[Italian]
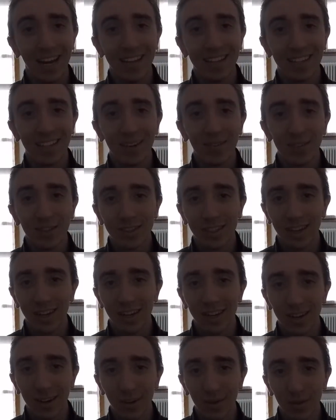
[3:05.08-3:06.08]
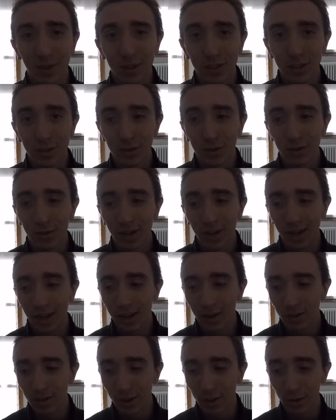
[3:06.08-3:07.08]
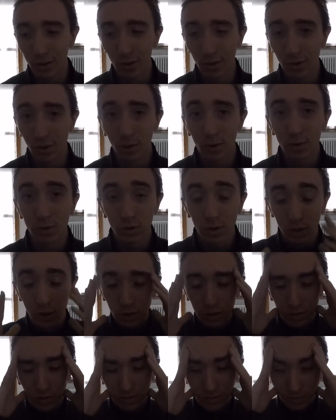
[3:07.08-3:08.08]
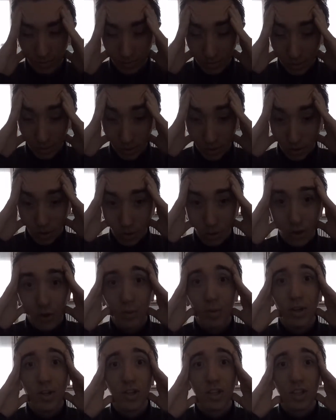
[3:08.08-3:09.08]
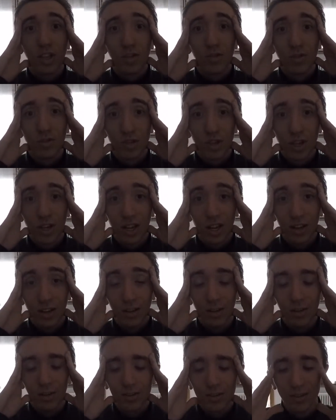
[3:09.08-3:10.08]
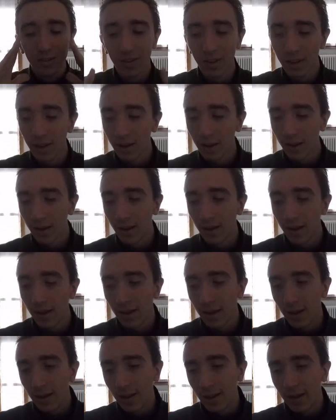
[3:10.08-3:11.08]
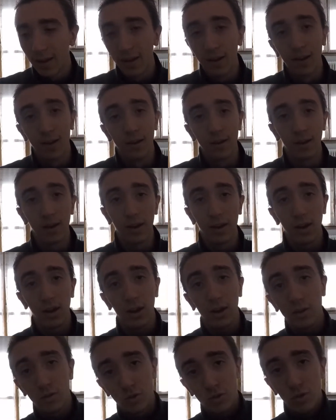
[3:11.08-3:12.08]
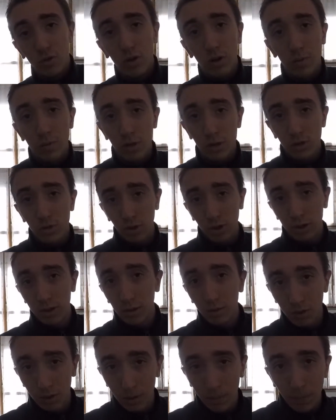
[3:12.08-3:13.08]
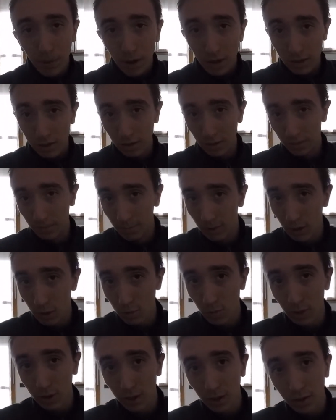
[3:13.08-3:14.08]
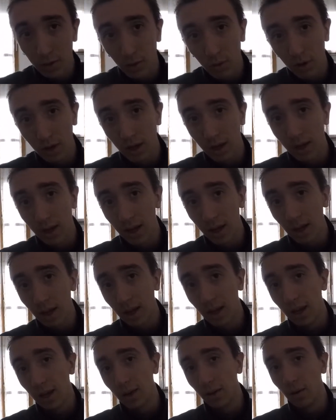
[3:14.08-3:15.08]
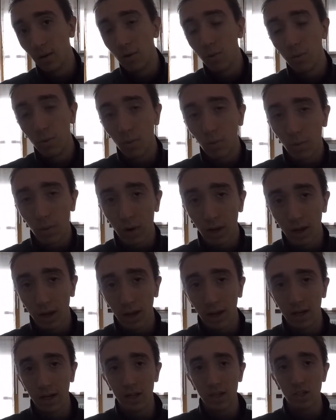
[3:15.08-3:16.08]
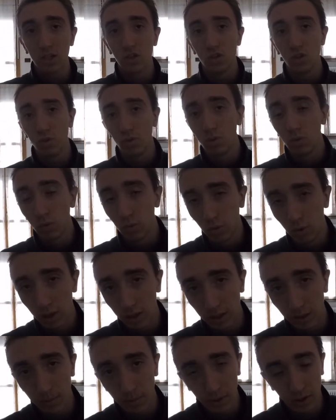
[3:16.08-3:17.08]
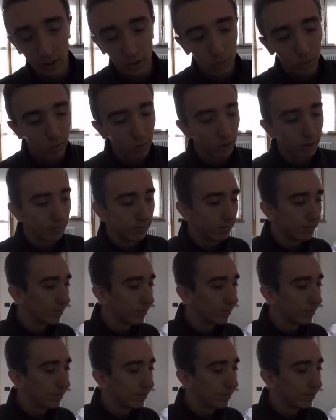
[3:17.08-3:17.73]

il termoscanner comincia a suonare, ho detto, oddio, cosa mi sta succedendo? E sono rimasto un attimo da parte, aspettando che comunque andasse giù la temperatura.